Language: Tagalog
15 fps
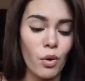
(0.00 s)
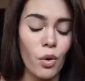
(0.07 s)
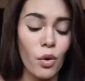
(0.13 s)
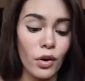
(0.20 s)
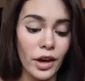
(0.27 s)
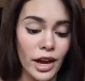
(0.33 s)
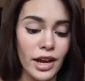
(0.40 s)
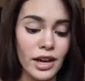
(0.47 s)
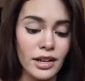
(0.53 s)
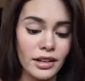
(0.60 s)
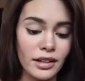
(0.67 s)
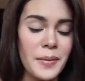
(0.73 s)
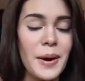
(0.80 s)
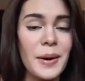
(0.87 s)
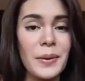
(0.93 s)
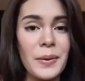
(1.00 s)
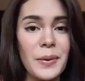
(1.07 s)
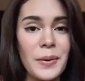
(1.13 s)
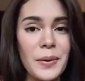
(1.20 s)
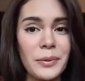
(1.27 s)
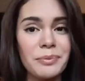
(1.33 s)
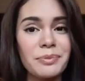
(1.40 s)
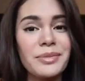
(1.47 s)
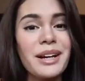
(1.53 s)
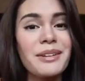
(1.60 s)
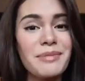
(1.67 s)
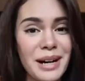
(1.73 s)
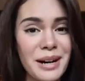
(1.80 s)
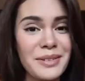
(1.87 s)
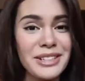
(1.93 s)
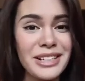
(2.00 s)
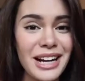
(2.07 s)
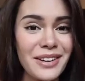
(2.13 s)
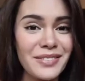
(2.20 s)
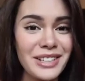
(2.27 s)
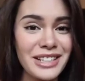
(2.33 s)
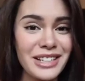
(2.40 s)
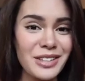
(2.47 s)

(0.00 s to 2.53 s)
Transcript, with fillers: Okay? Pero, maraming salamat